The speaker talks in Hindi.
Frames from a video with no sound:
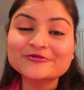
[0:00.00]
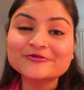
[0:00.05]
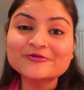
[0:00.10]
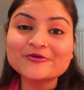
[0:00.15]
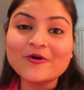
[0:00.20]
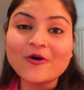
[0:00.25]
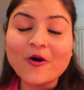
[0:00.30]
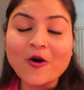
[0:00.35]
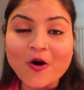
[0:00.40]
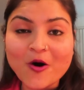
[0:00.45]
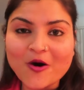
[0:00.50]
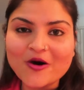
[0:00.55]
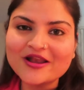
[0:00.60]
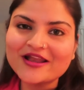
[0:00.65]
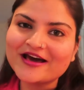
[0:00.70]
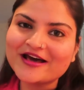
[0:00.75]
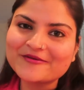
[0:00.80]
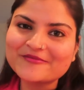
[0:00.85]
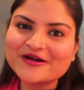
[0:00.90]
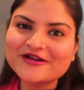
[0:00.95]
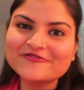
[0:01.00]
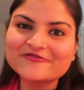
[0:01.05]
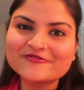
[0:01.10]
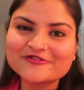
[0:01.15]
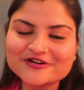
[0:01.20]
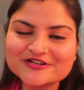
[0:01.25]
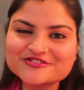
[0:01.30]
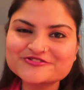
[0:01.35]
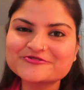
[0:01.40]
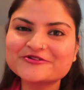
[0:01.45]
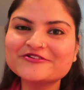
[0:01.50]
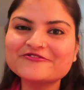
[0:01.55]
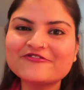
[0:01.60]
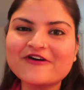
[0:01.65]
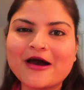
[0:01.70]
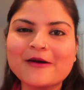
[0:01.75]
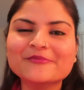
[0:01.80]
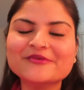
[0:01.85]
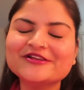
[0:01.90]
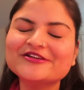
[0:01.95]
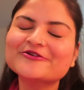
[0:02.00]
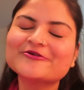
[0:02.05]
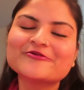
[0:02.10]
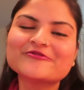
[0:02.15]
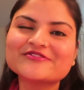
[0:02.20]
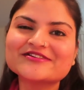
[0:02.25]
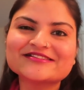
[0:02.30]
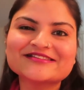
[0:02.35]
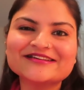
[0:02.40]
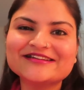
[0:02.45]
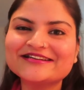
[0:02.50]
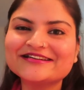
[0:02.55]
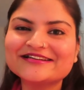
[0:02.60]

You all are my virtual family over the